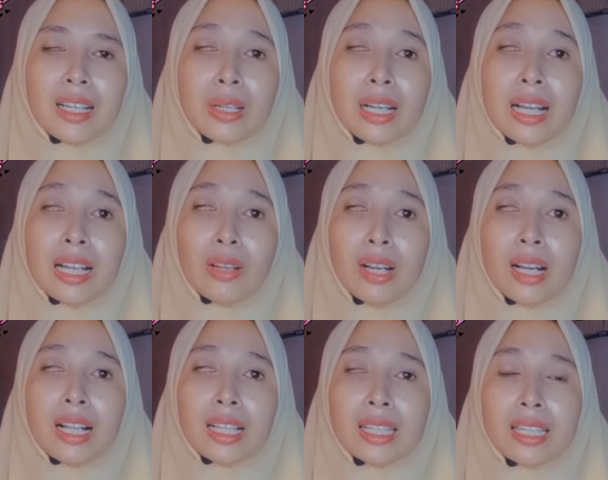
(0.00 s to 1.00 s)
kalau
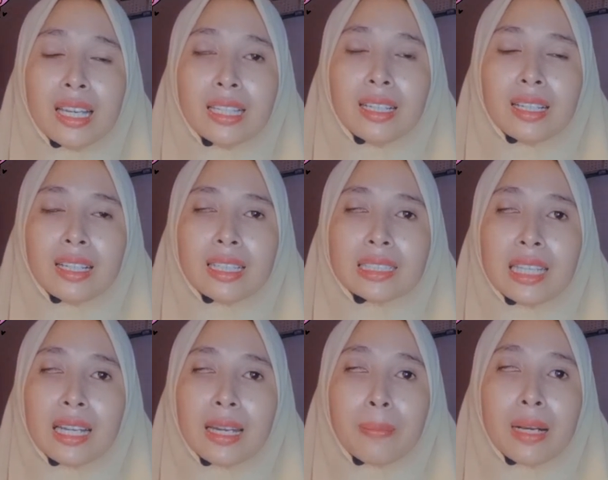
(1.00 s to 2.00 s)
kalian uh,
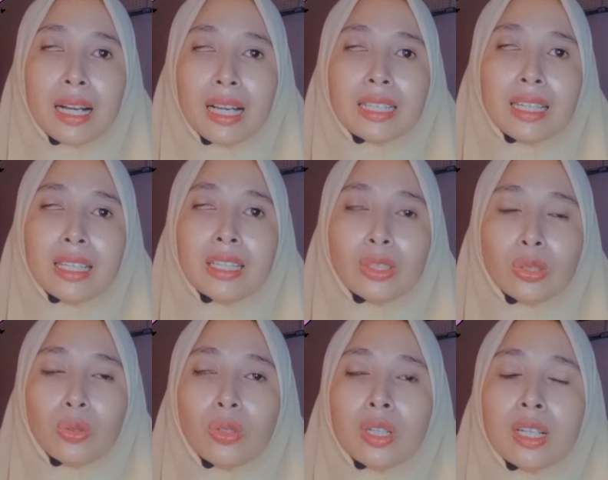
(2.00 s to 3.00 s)
cara pakainya
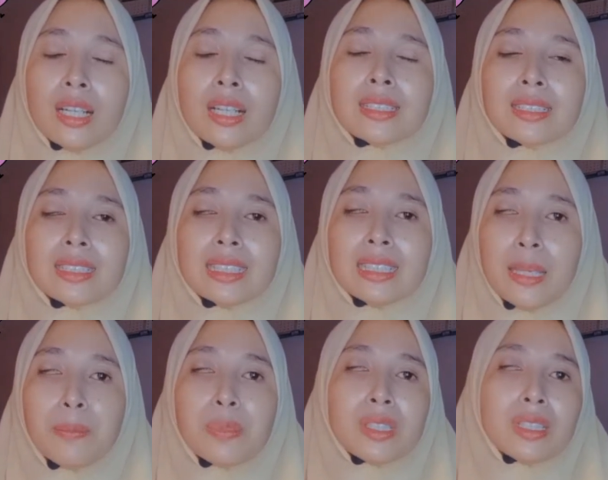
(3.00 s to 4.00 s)
itu
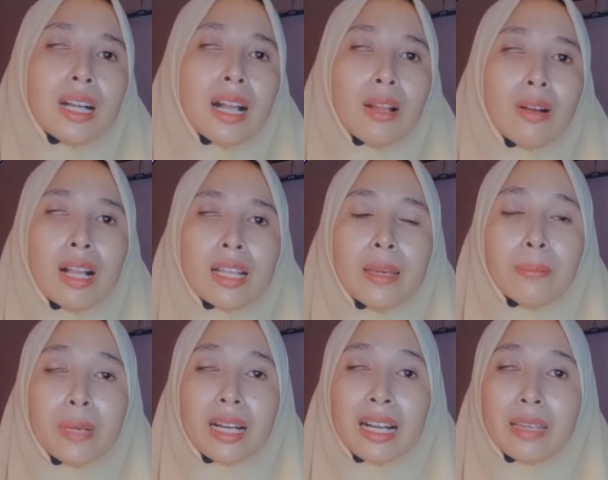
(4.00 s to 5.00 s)
tips kalau kalian
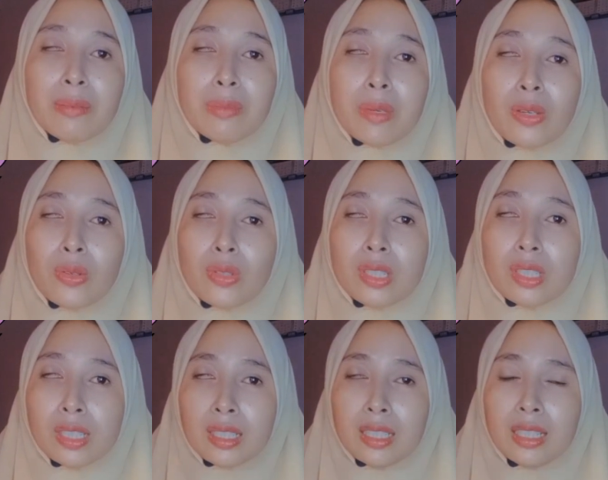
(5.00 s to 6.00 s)
pakai baby
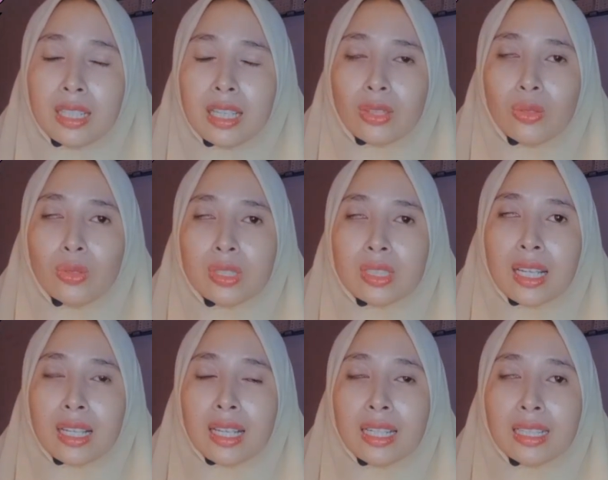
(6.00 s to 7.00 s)
cushion itu
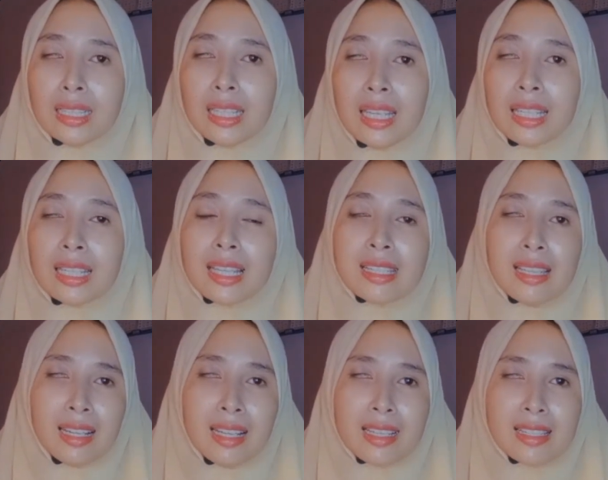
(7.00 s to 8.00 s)
jangan
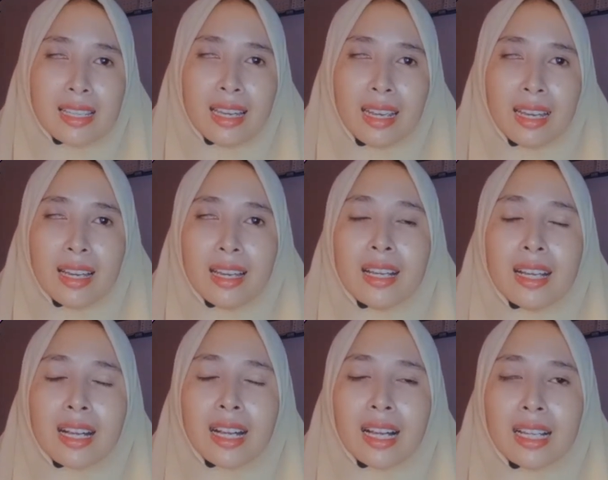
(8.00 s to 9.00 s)
digeser-geser ya
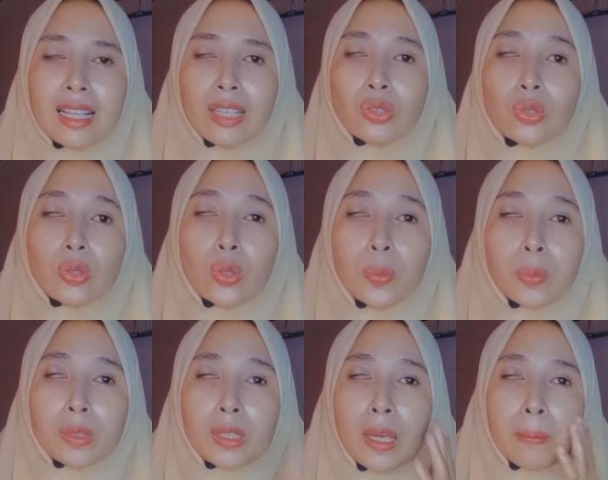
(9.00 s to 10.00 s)
kalian cukup
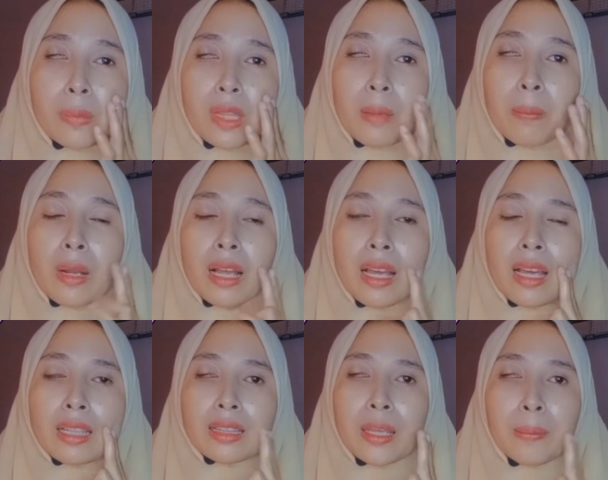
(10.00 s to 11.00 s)
tap tap
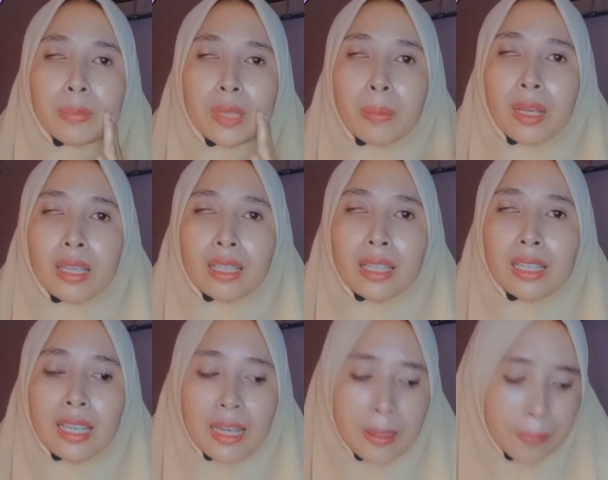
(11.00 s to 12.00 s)
lah tap tap kayak
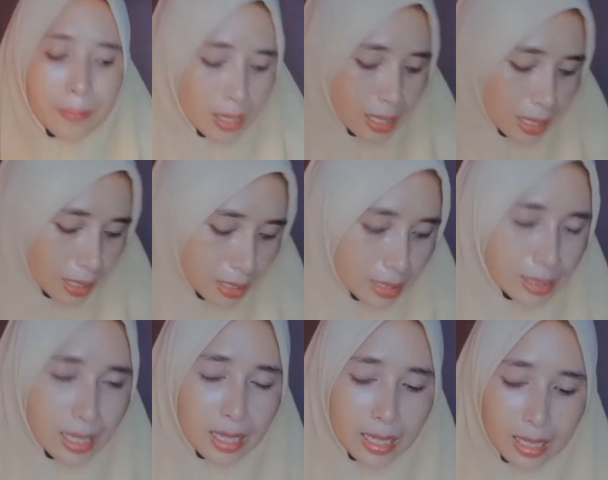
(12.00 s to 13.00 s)
gini ya ini
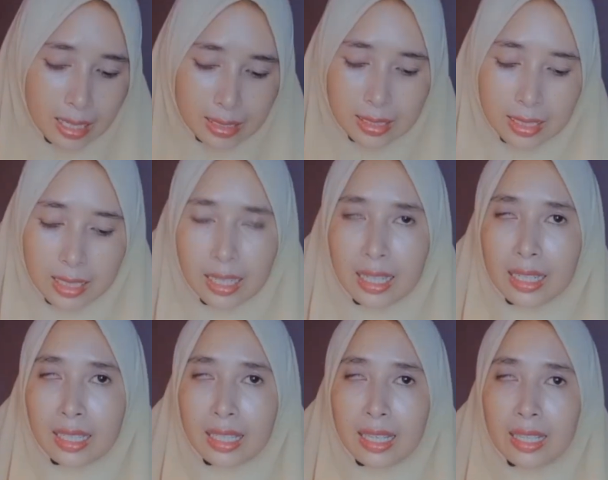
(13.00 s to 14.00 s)
saya kasih
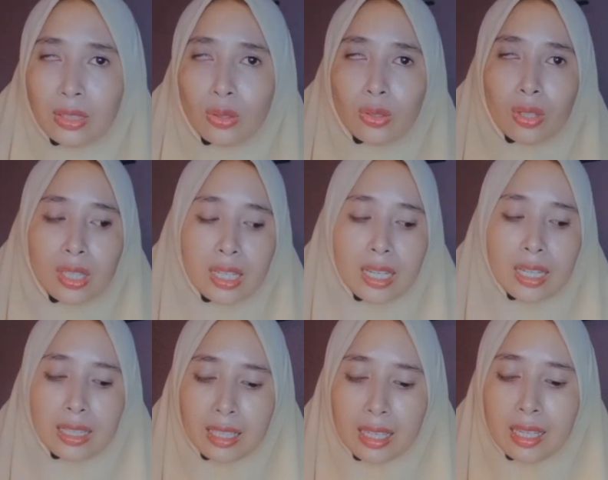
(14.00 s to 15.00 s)
kalian
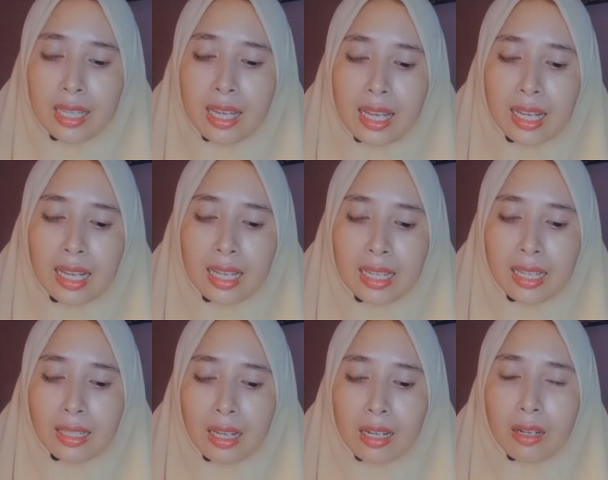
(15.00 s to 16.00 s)
tutorialnya
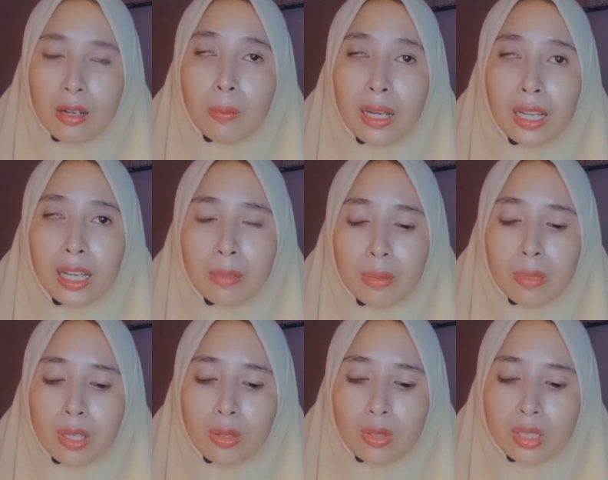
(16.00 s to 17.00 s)
kalian kalau pakai
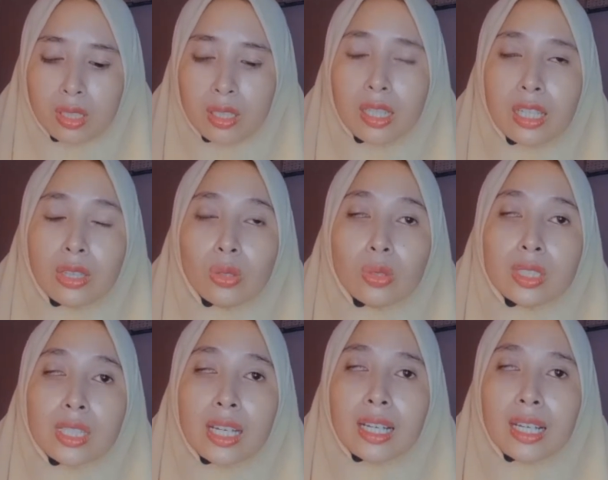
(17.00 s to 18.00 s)
baby cushion itu
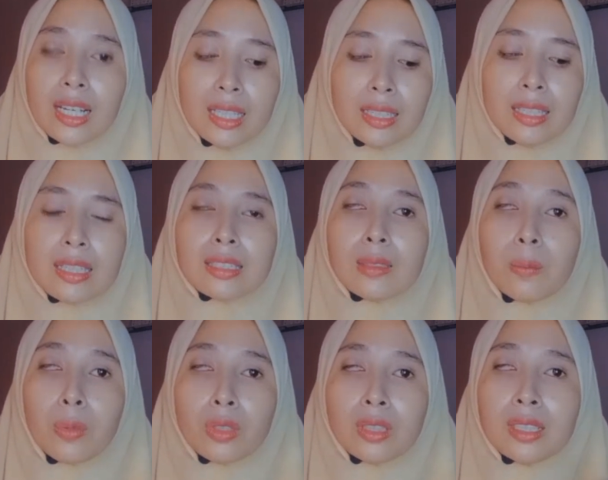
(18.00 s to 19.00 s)
jangan
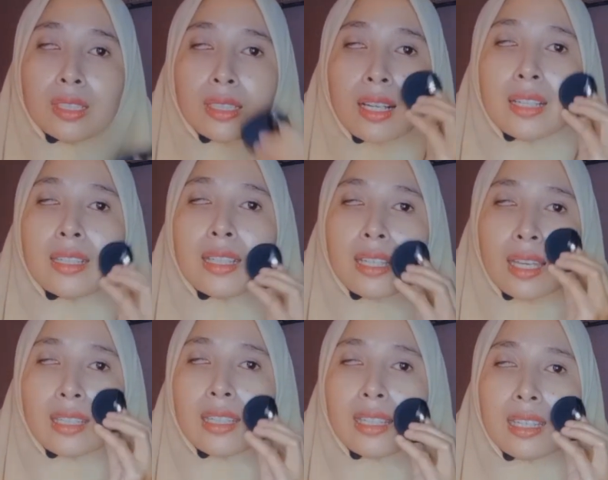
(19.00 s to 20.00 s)
sponnya jangan di
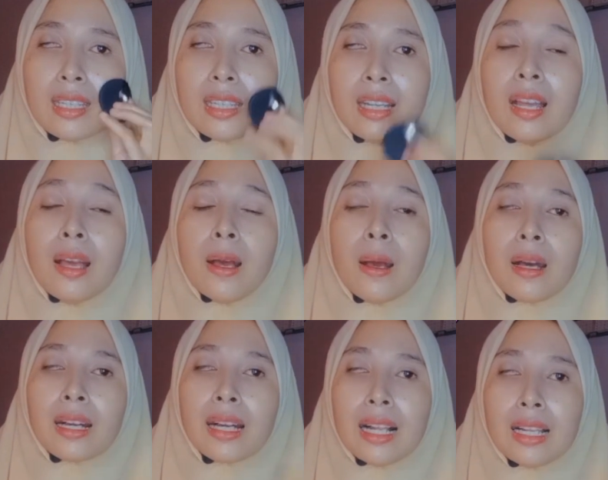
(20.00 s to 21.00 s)
kayak giniin
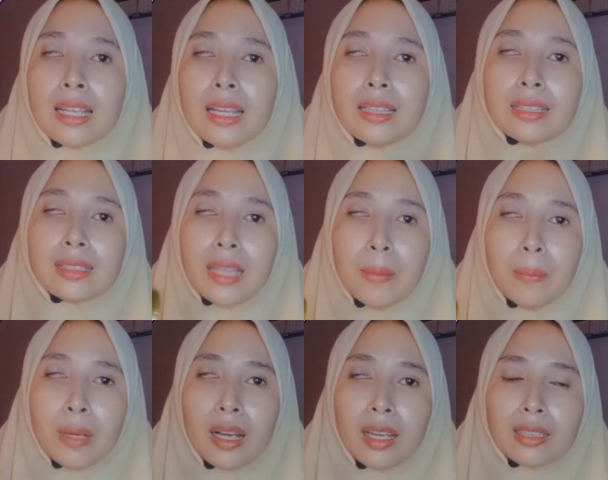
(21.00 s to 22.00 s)
kalian tap
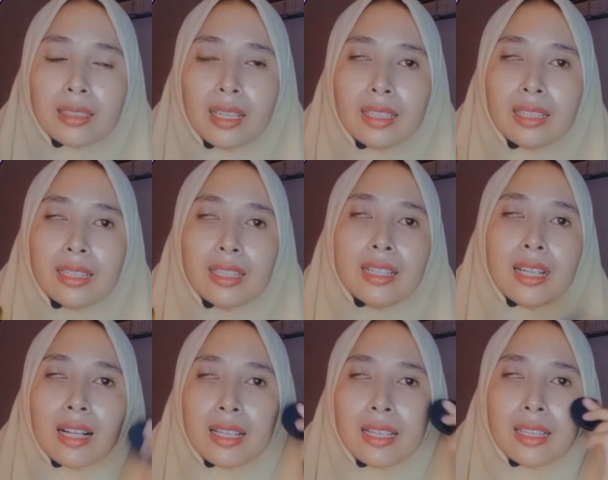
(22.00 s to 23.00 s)
pakai kayak gini
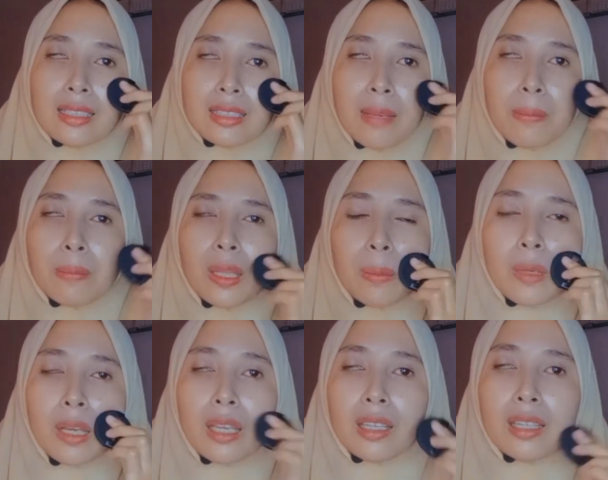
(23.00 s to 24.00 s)
kalian tap tap
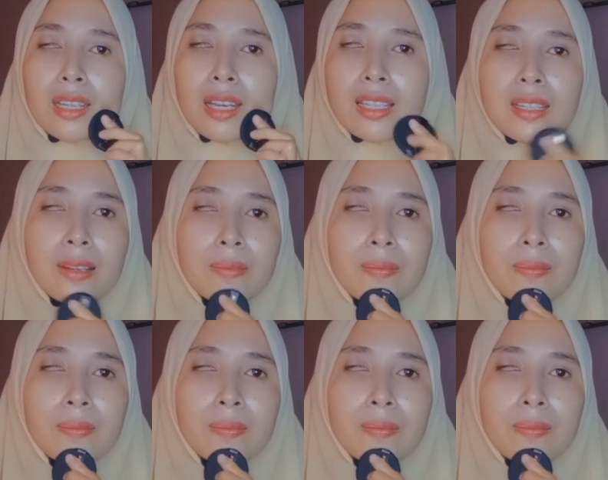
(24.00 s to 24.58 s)
kayak gini aja